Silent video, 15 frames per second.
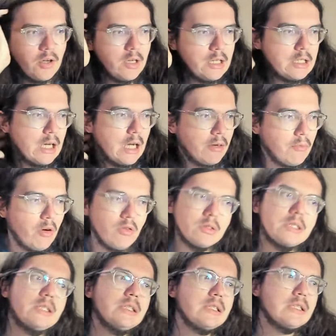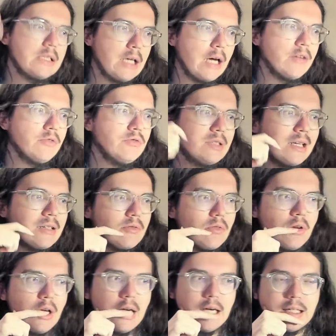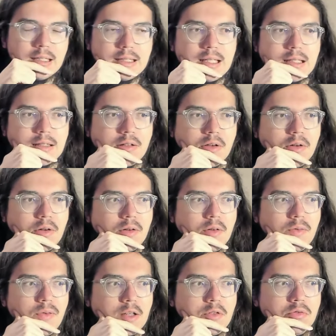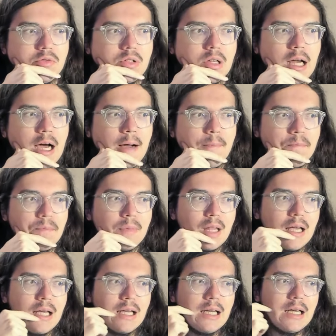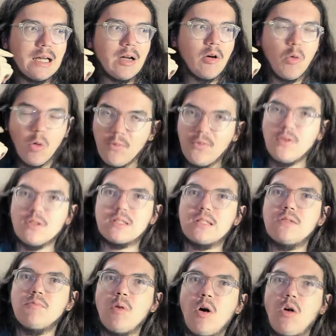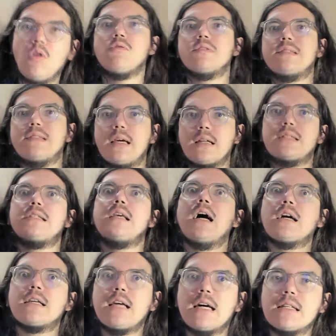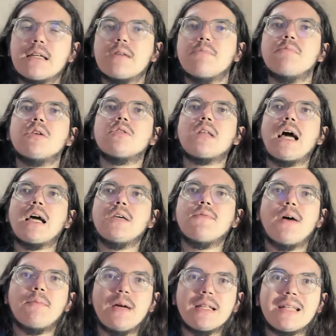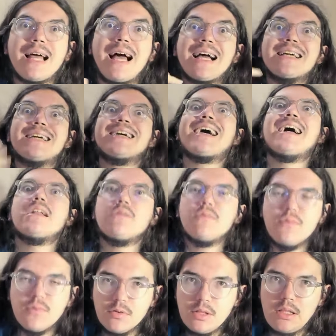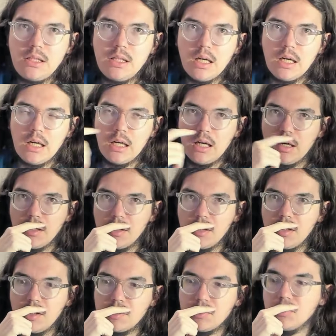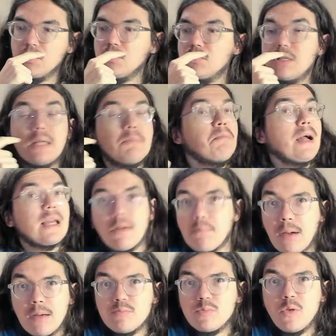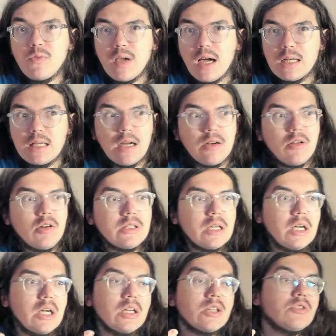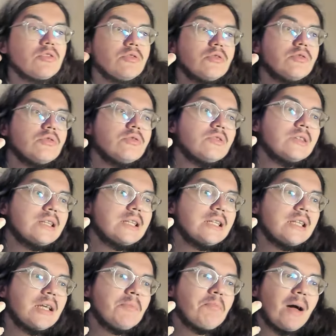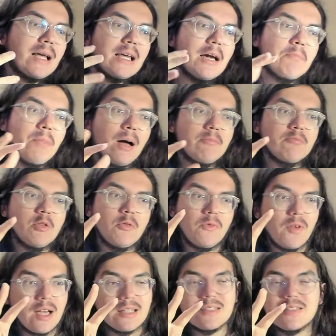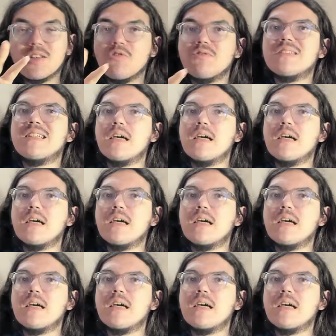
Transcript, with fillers: également qui, a eu cette, cette faculté-là. Offensivement, certes, il y a un cadre, mais on arrive à mettre un grain de folie que n'est pas capable de faire l'Irlande que n'est pas capable de faire sans